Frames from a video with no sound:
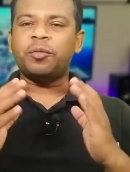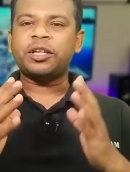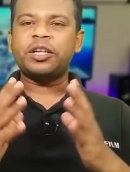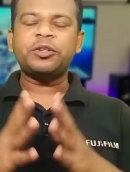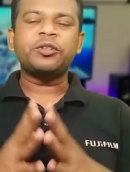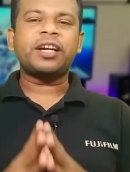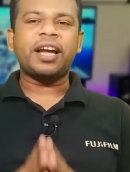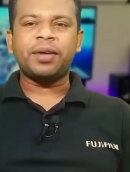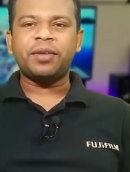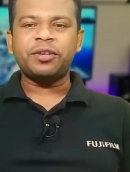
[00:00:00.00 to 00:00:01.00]
চমৎকার সুন্দর
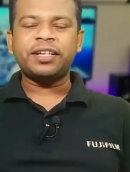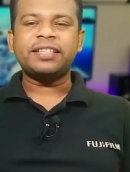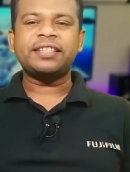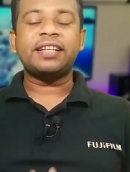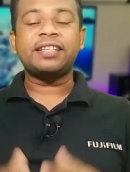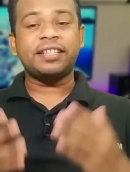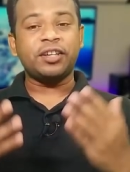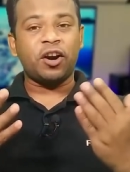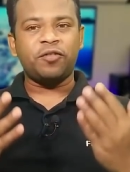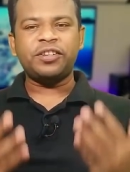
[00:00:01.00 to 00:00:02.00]
ক্যামেরা ফোন কিনতে চান যেটি
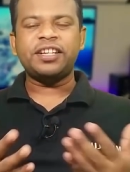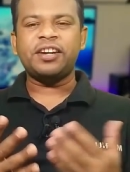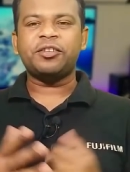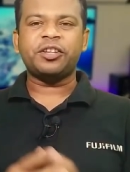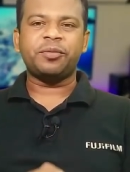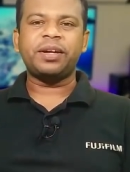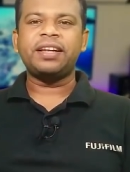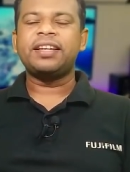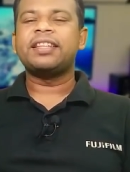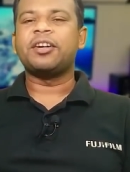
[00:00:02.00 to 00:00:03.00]
অফিসিয়াল হতে হবে
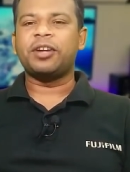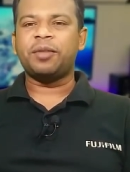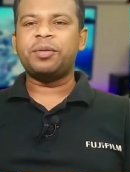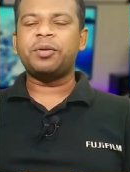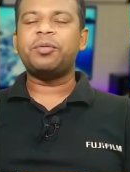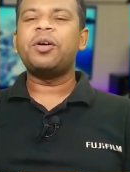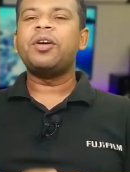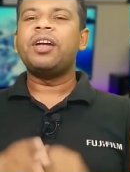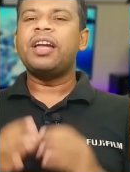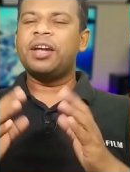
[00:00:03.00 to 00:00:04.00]
তাহলে আমি বলবো
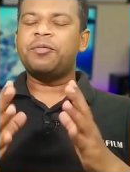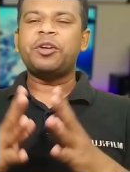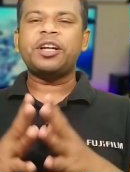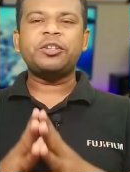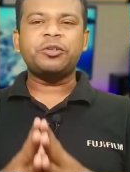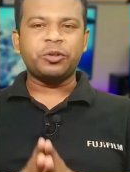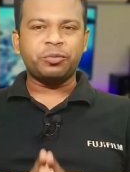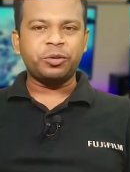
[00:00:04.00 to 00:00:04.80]
এই ফোনটিকে চোখ